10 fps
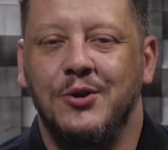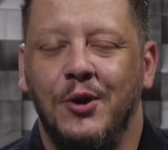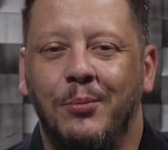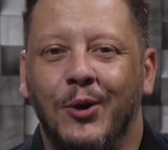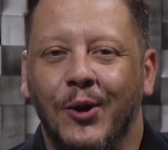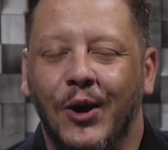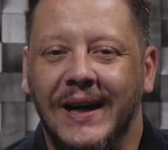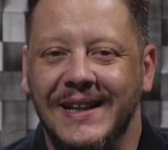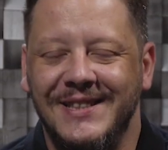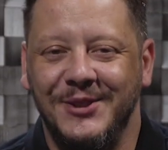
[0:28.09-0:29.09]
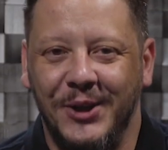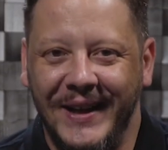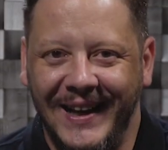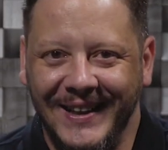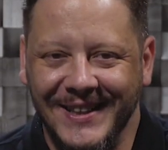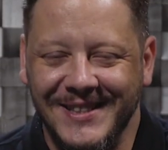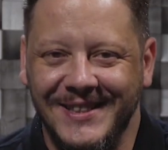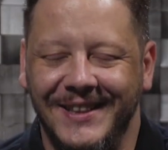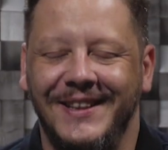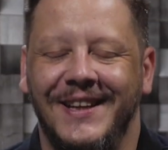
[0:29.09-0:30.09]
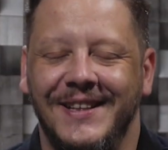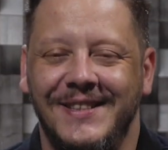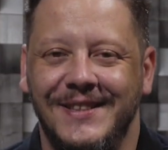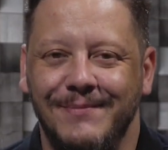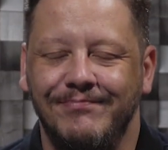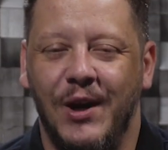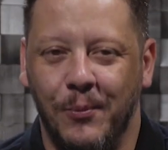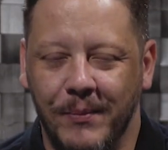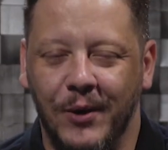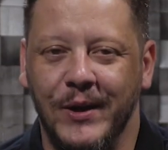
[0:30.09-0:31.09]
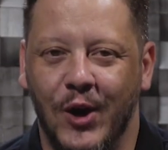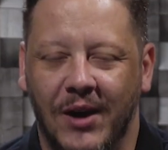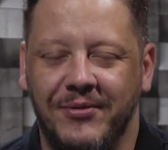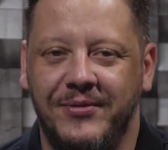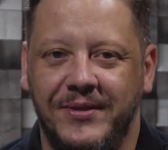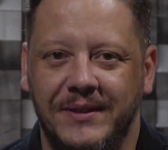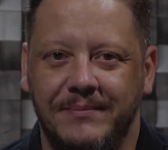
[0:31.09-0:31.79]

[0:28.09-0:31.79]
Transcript: eu sou o Bruno Lohance, jornalista, e esse é o meu In Off.